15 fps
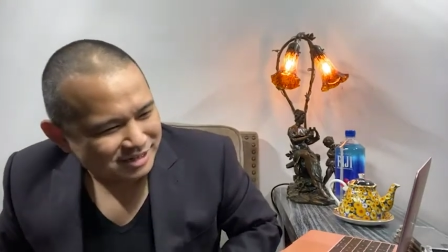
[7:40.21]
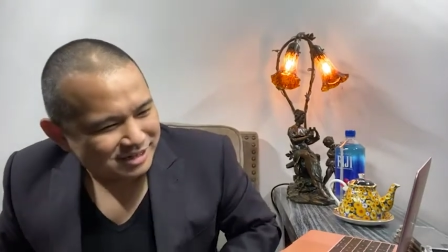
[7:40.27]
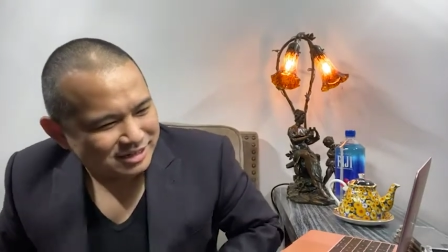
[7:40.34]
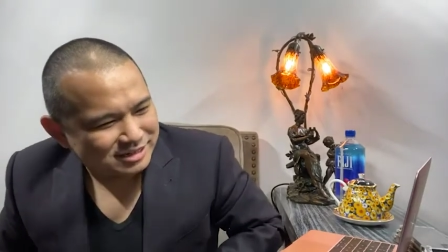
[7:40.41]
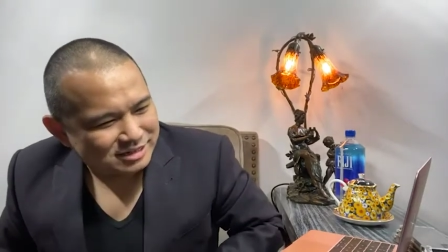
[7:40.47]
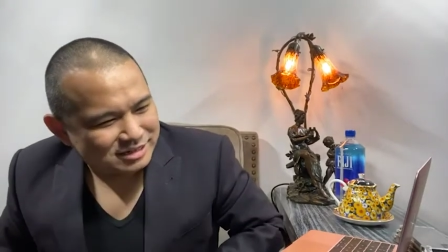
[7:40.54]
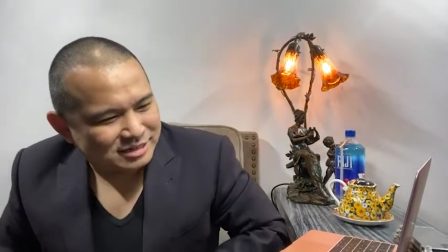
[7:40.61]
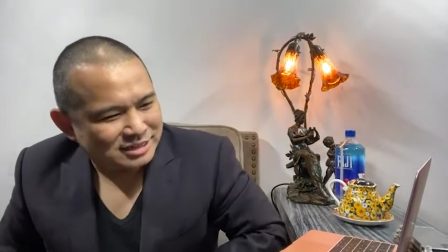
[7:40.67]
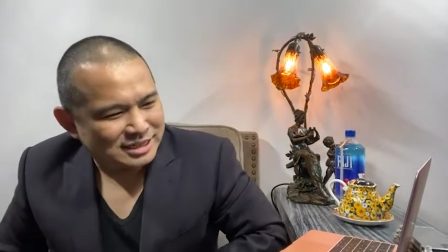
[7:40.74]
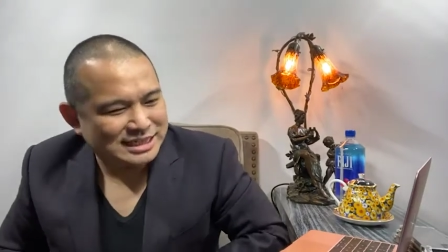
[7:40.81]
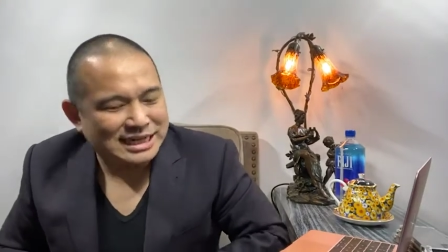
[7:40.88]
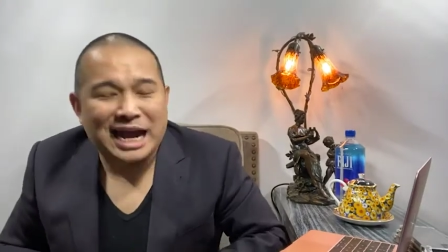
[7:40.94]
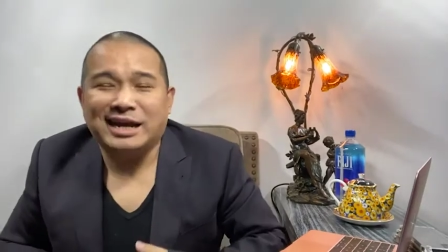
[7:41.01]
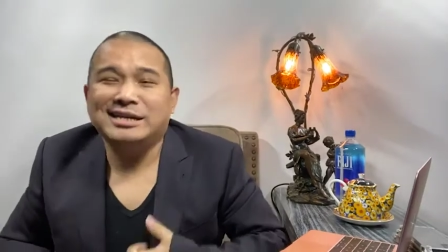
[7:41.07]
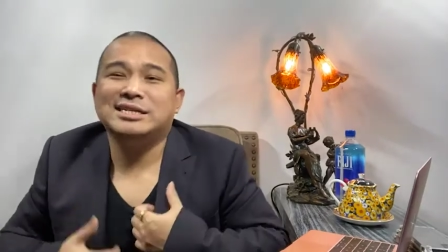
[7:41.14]
呃
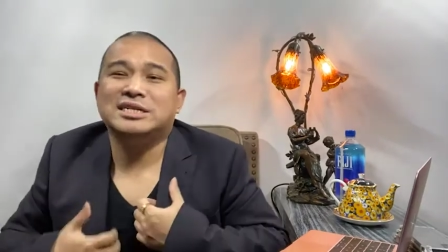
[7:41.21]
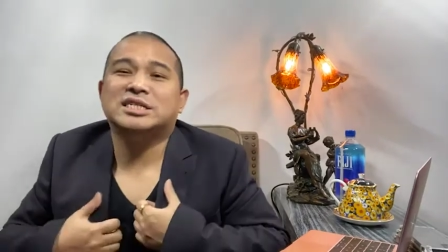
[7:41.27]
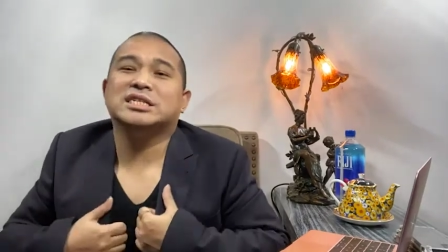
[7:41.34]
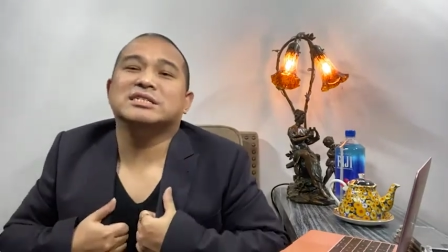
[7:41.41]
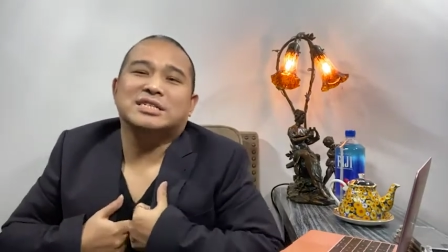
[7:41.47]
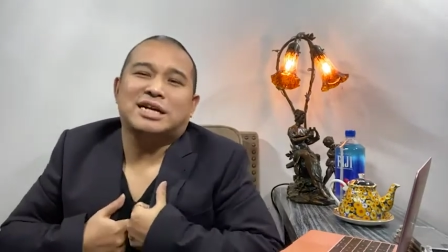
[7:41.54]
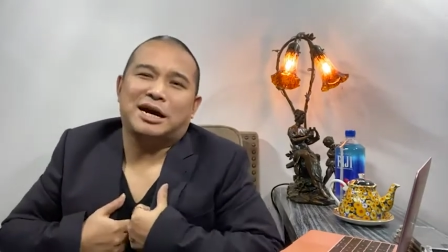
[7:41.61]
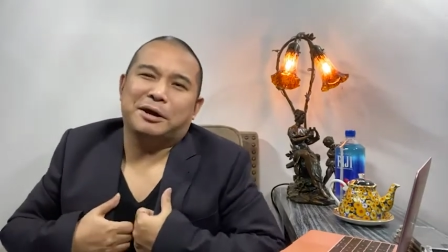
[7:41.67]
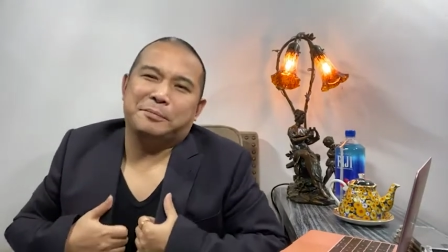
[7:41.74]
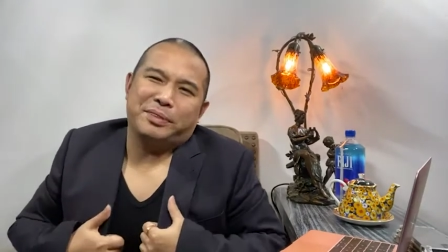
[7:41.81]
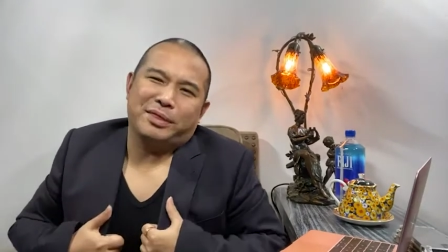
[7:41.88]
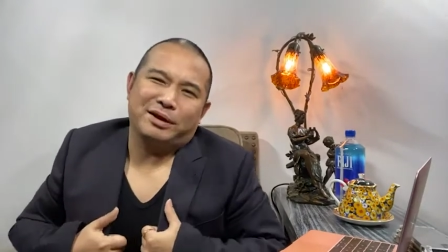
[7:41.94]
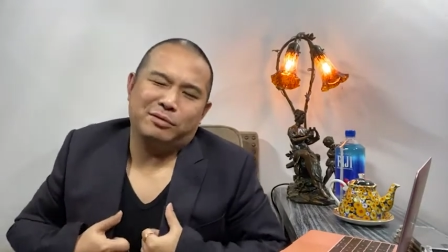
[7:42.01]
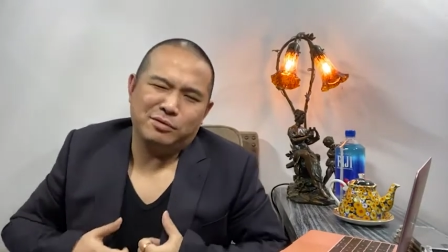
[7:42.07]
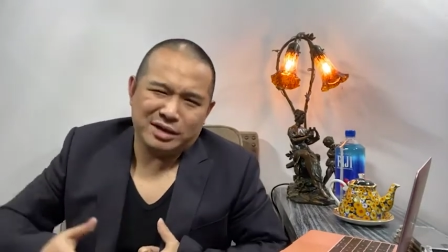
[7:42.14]
侠义心肠。
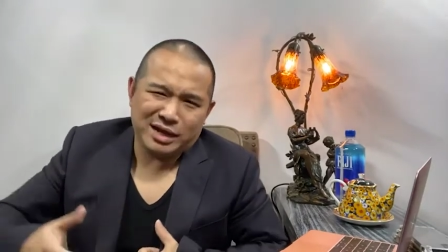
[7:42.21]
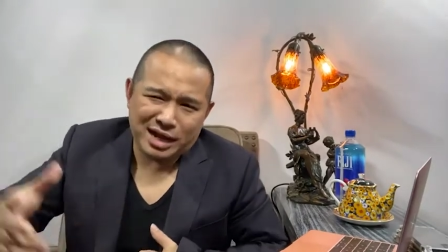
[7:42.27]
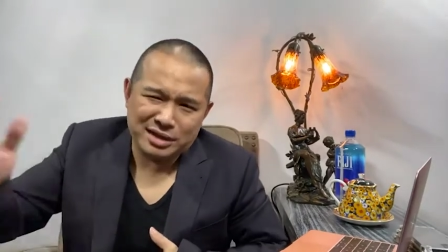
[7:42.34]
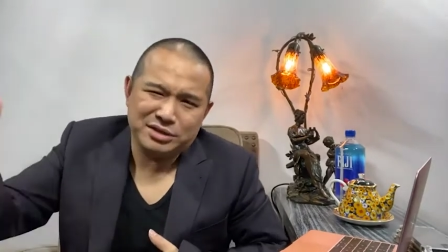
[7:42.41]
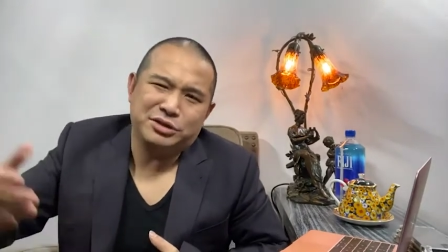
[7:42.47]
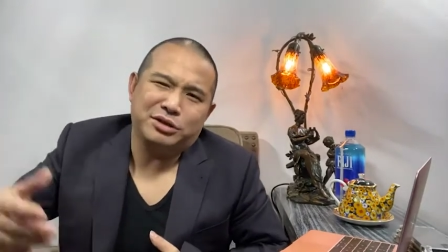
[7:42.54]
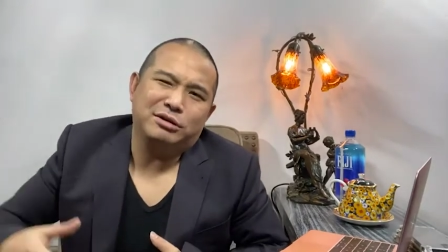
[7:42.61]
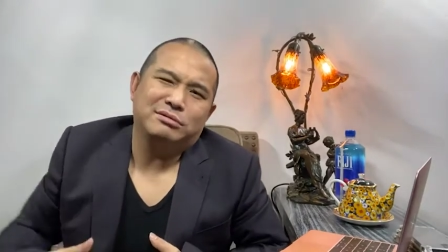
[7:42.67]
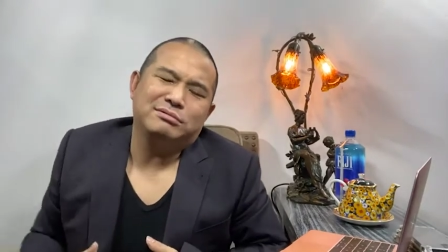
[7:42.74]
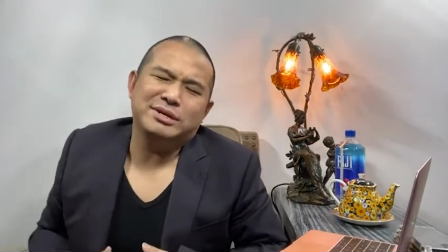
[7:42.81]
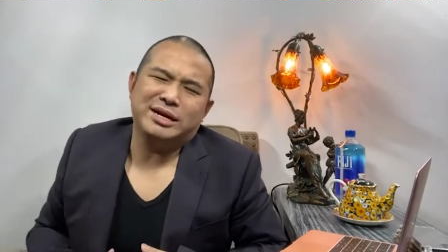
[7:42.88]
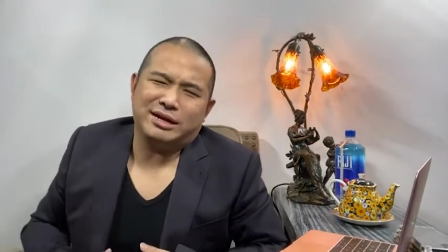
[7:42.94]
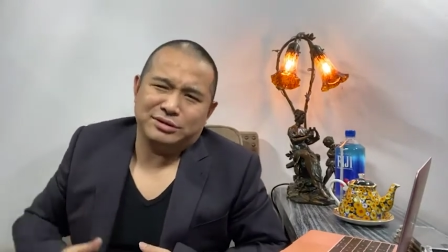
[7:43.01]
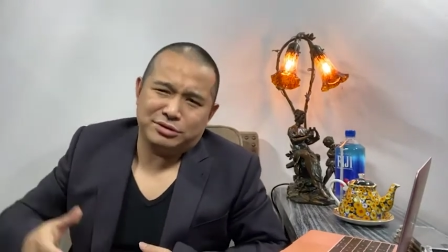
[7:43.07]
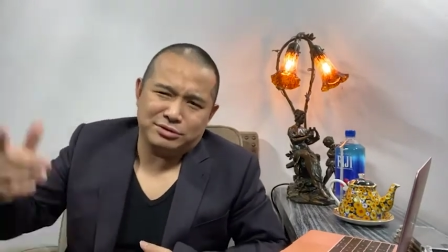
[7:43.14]
那我看小姑娘，